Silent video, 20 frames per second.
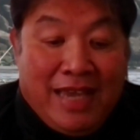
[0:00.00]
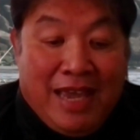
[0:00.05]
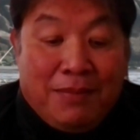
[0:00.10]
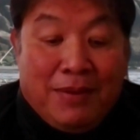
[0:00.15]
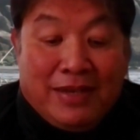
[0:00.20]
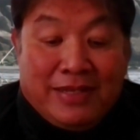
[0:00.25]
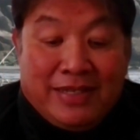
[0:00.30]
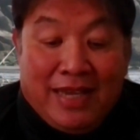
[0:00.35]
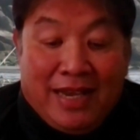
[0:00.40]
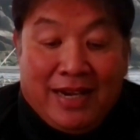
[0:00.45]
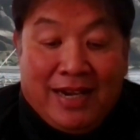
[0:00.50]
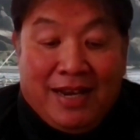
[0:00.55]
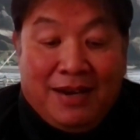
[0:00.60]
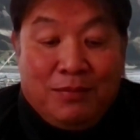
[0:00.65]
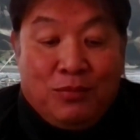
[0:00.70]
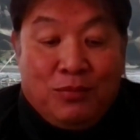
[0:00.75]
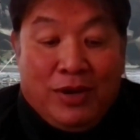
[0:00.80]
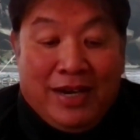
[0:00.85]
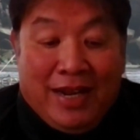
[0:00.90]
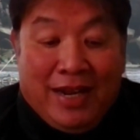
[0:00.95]
Saya
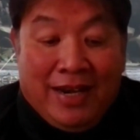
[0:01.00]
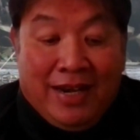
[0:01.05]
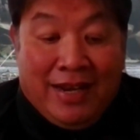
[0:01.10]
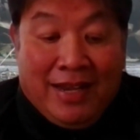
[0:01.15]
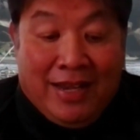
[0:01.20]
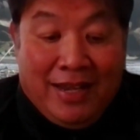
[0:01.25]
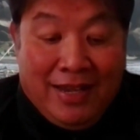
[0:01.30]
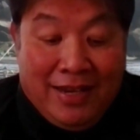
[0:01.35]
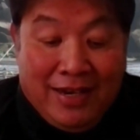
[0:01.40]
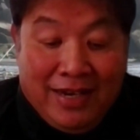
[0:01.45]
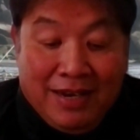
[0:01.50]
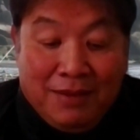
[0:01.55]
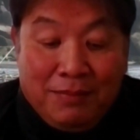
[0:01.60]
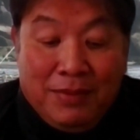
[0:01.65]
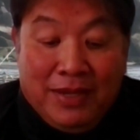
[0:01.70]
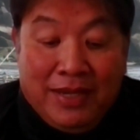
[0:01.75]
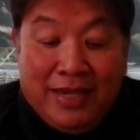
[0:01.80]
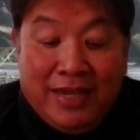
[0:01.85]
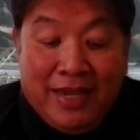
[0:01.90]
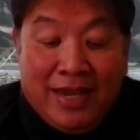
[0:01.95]
bacakan buat Anda.
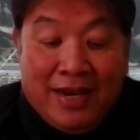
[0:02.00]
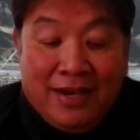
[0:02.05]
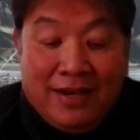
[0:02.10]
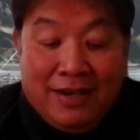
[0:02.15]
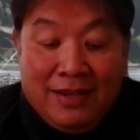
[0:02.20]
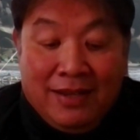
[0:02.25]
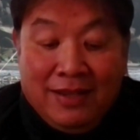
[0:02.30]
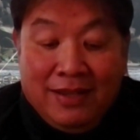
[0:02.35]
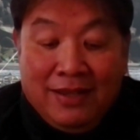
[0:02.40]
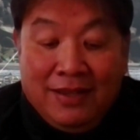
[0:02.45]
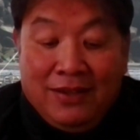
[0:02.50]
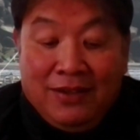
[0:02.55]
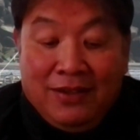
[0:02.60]
Demikian